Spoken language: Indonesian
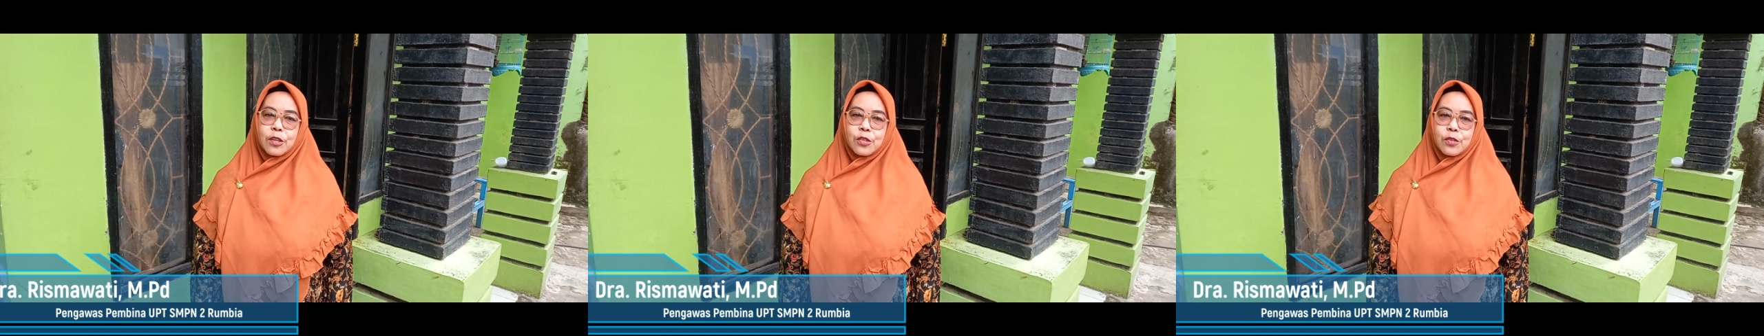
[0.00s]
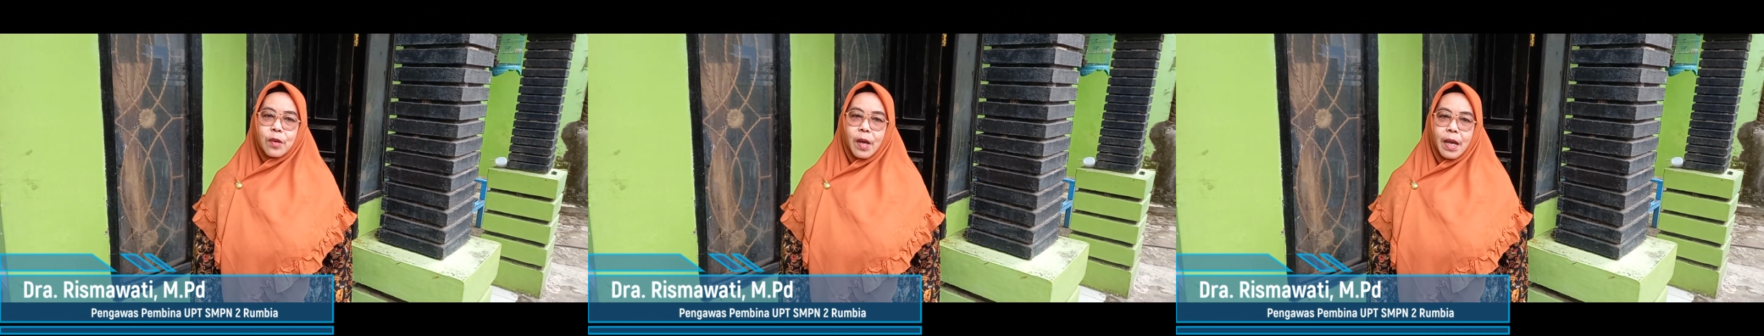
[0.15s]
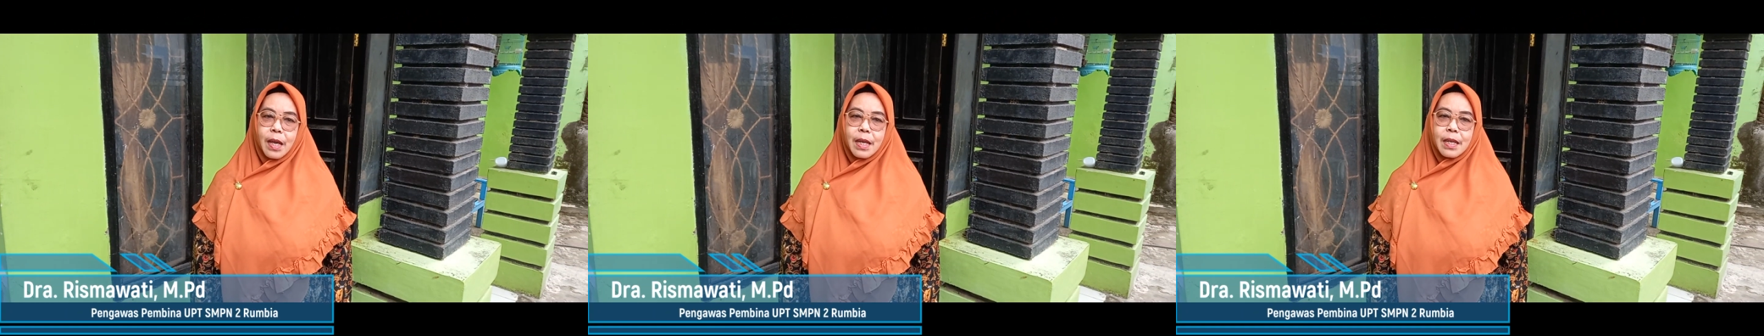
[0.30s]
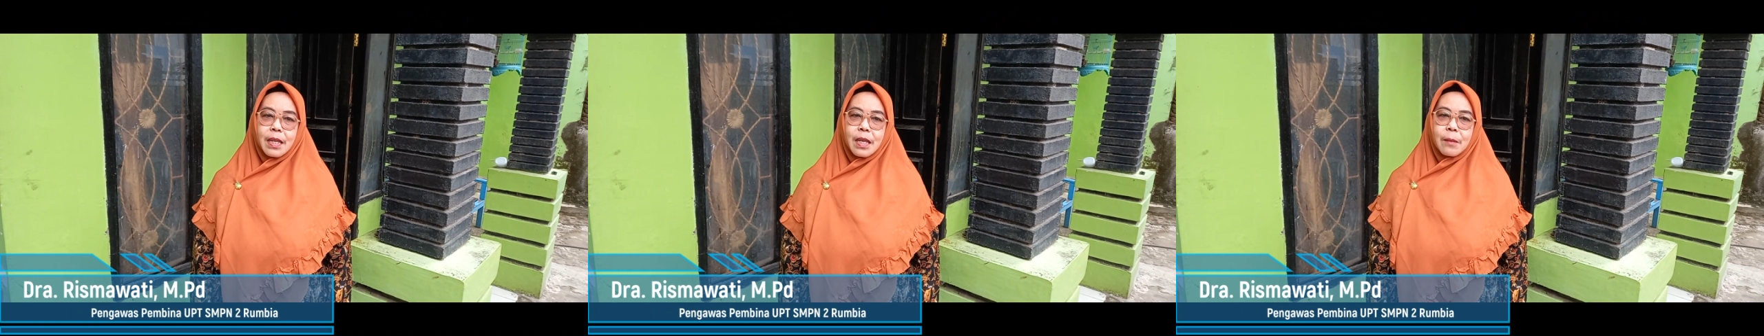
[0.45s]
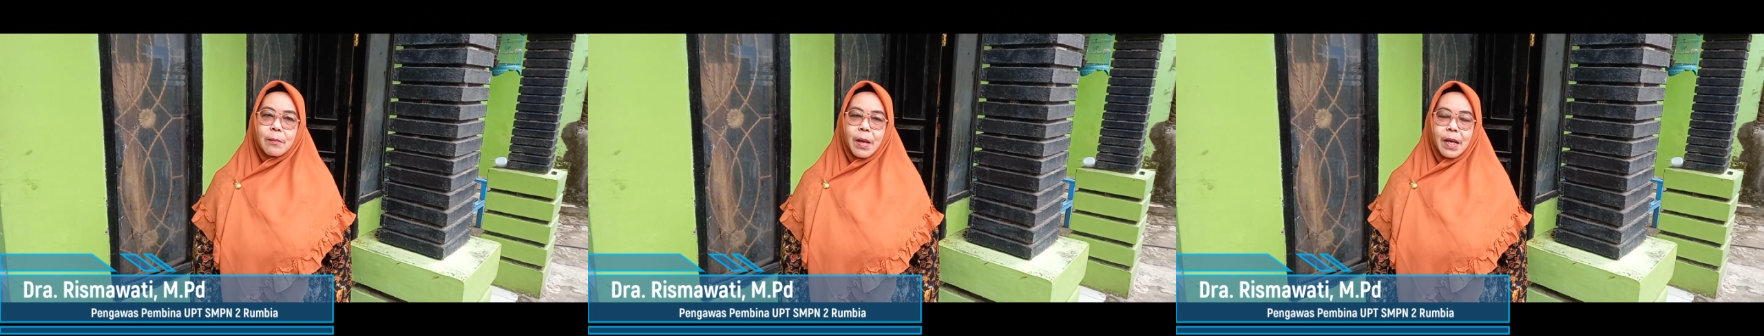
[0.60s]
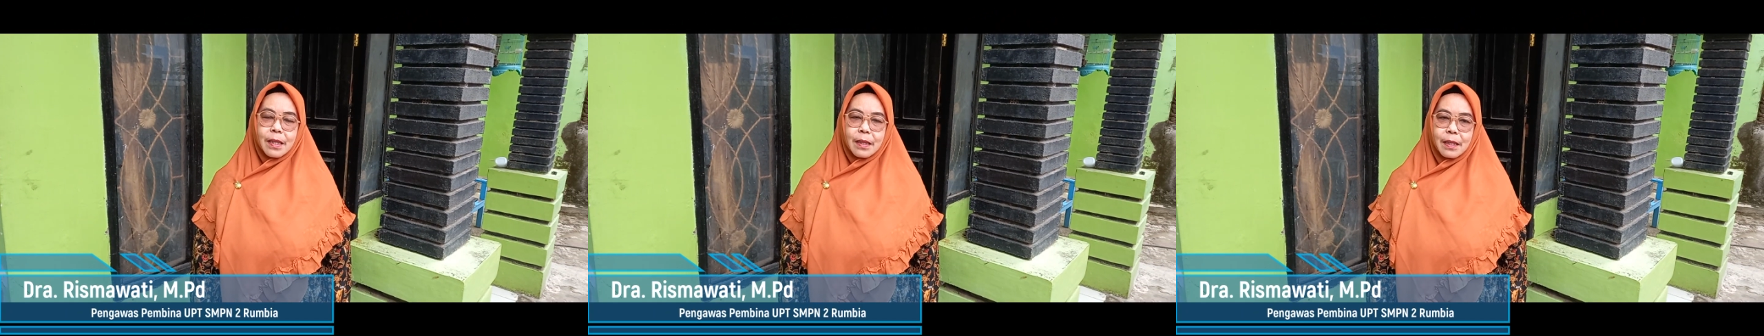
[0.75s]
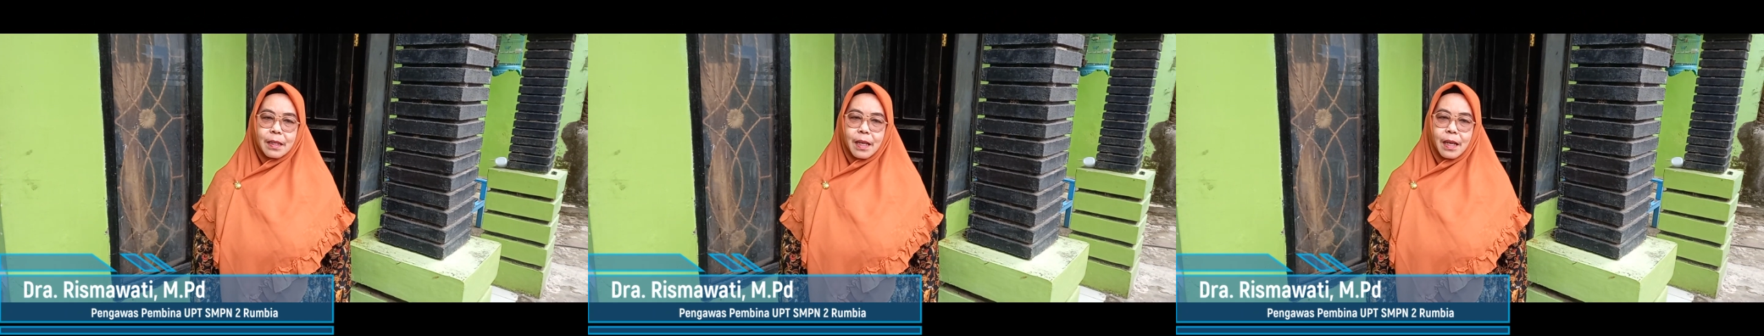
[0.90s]
Suhaidin
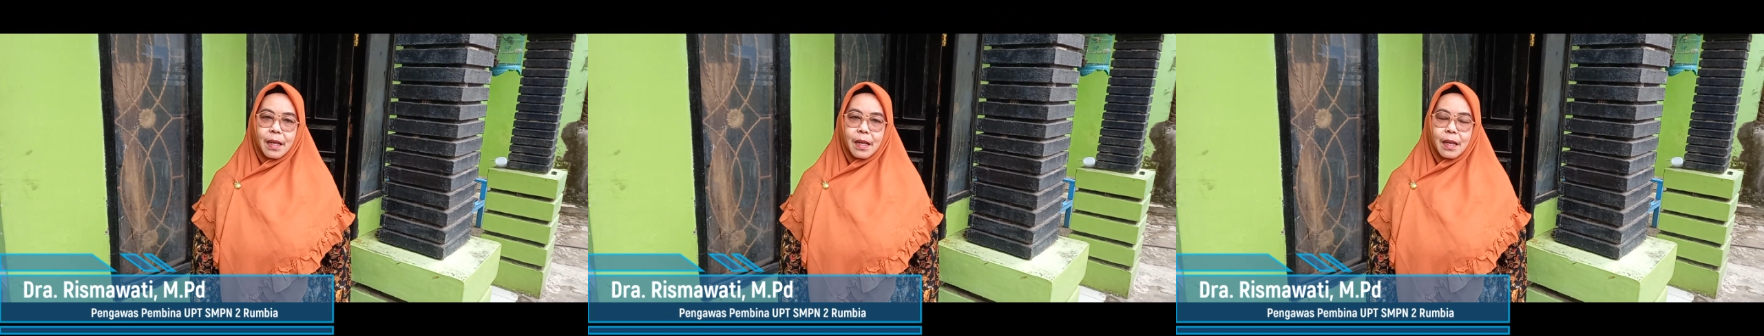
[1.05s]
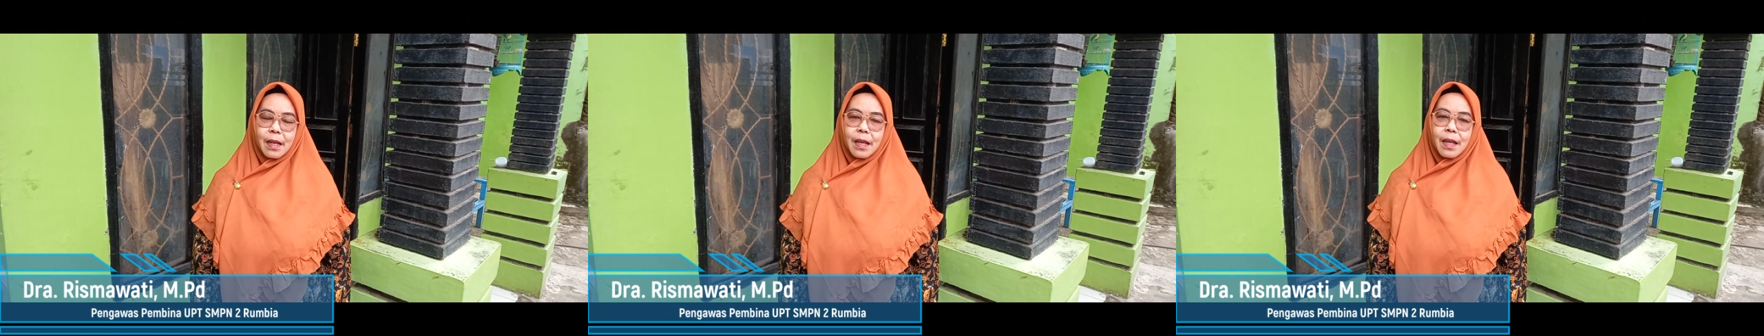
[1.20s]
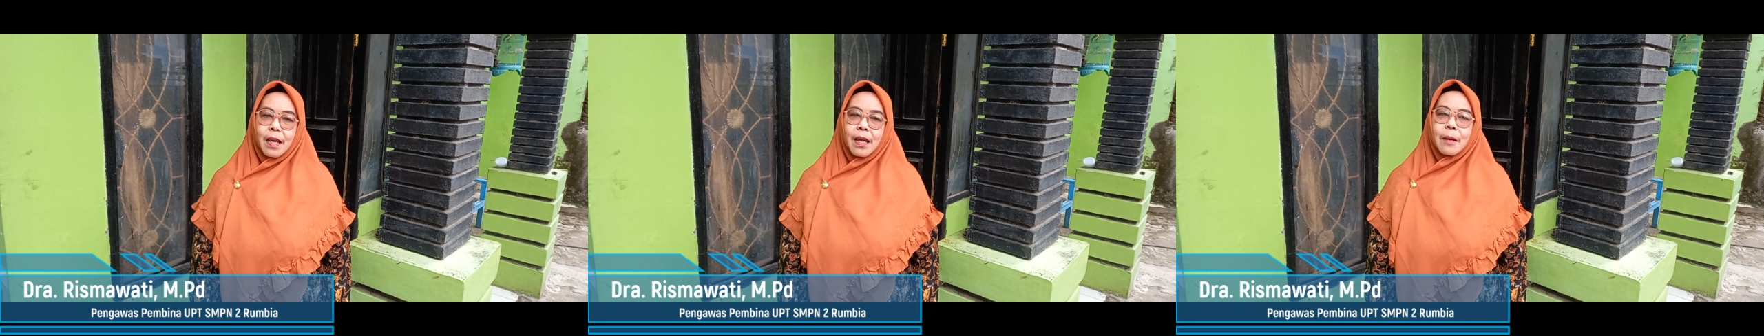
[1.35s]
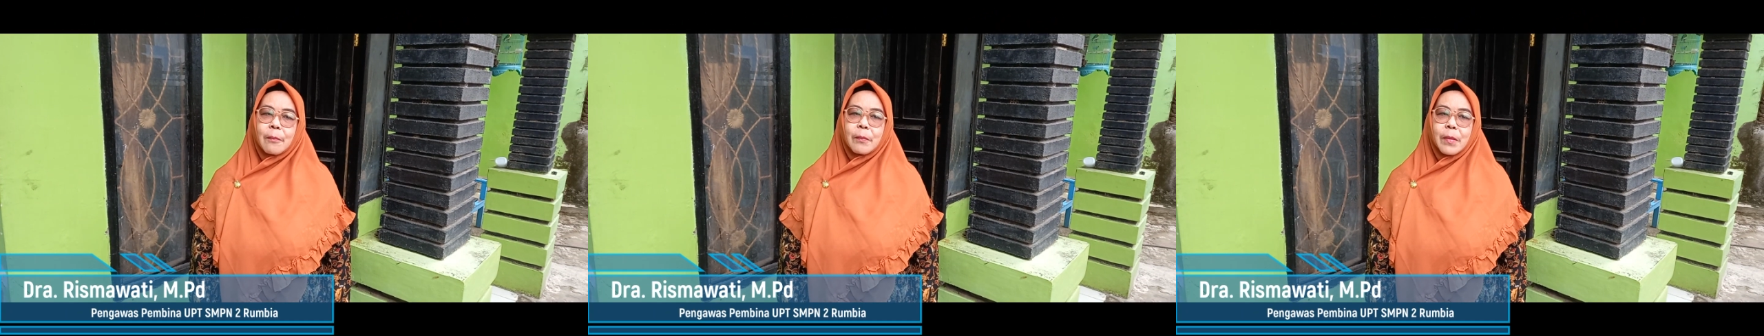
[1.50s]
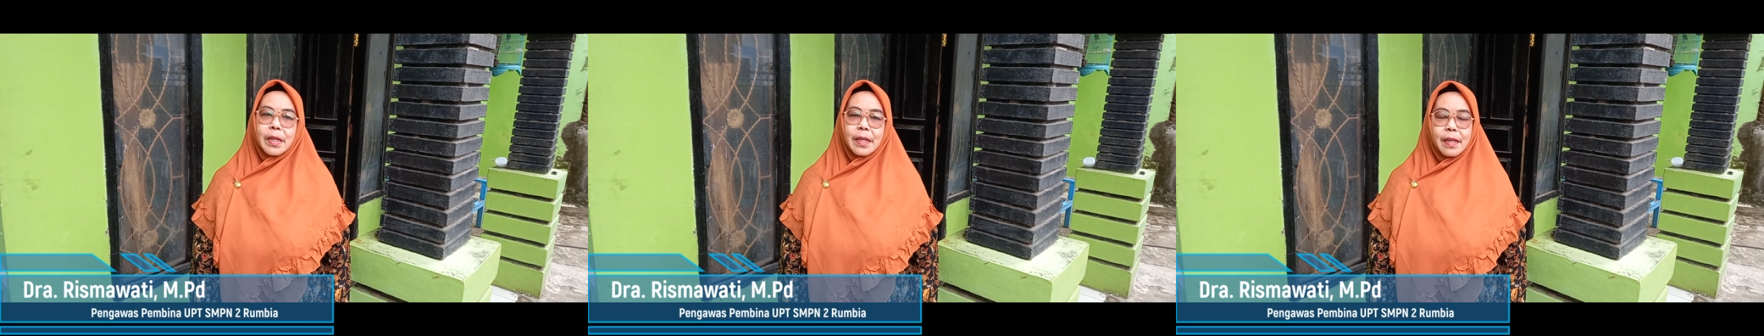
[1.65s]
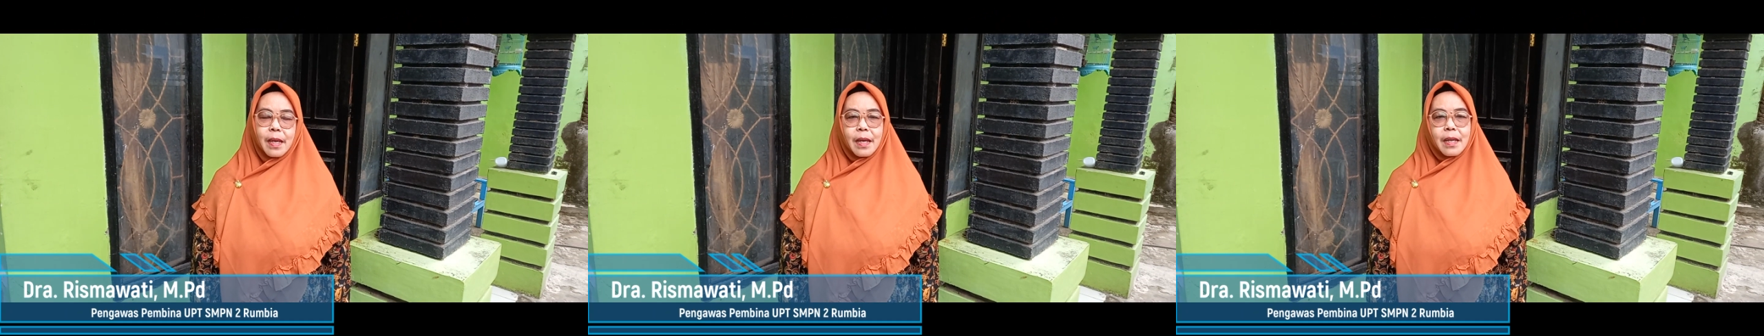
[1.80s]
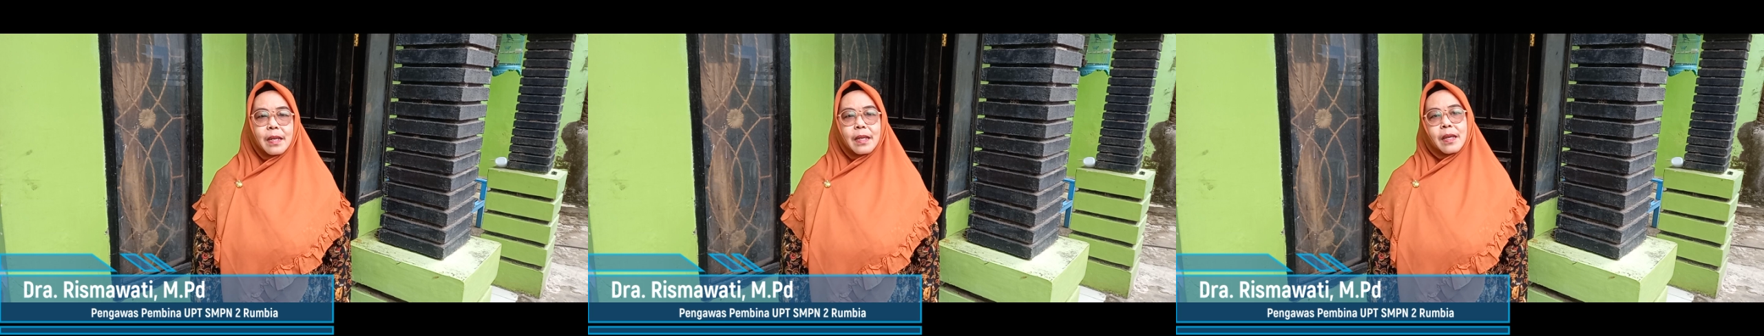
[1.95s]
Bahtiar
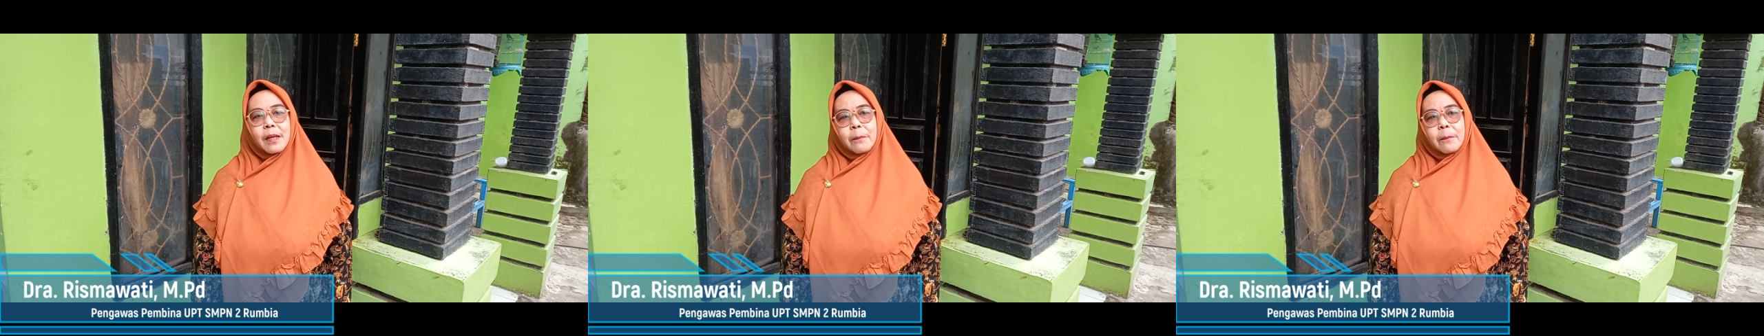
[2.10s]
menjadi